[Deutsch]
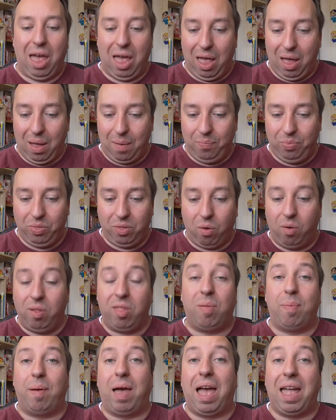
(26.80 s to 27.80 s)
Ähm,
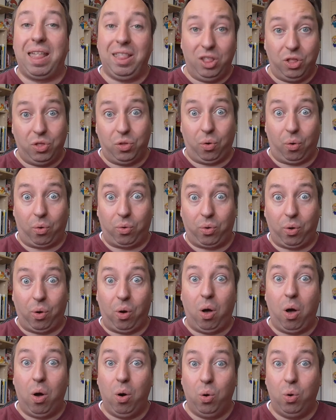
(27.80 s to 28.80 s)
und zwar einen
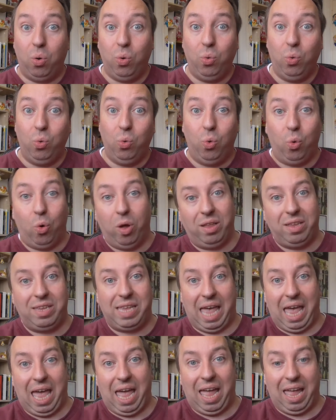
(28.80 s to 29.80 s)
Doctor Who
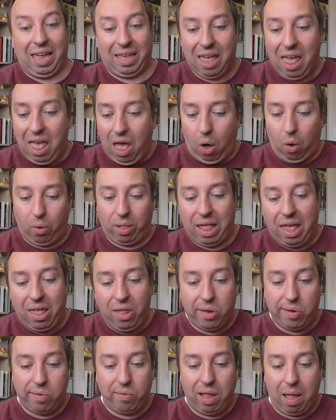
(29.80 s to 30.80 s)
Tag. Auch der
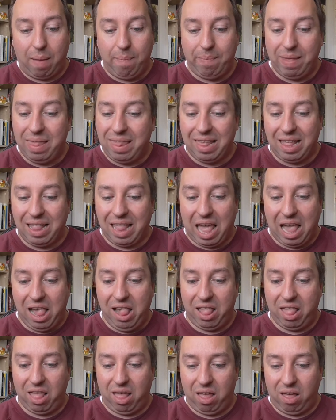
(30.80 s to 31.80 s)
ist schon ein bisschen
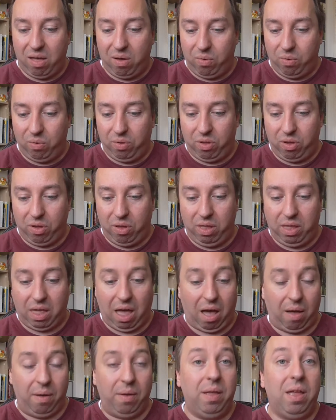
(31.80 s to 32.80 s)
älter und äh,
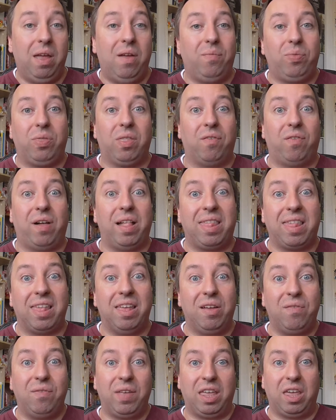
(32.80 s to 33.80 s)
ja, falls
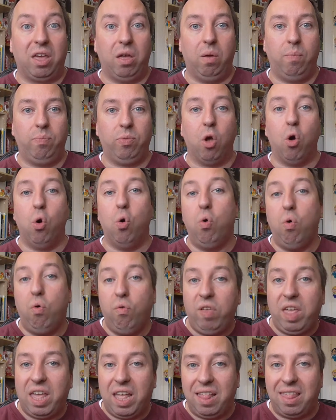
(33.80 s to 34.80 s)
irgendwelche
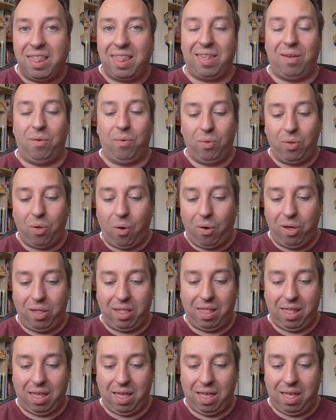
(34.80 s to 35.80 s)
Whovians unter euch
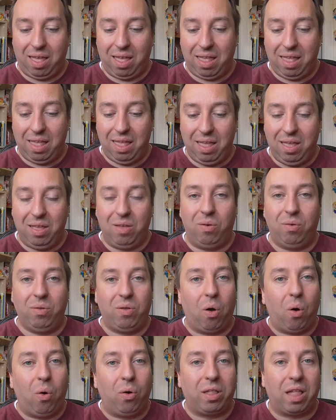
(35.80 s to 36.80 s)
da
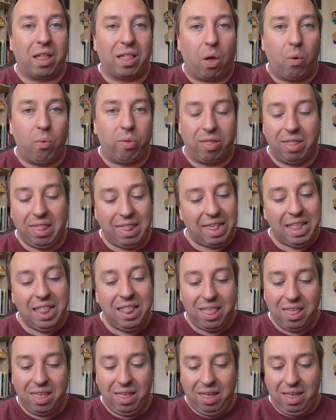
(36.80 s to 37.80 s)
unter euch da draußen
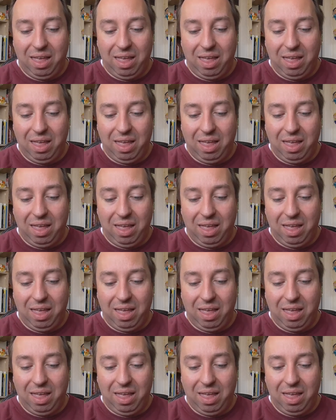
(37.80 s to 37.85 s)
sind,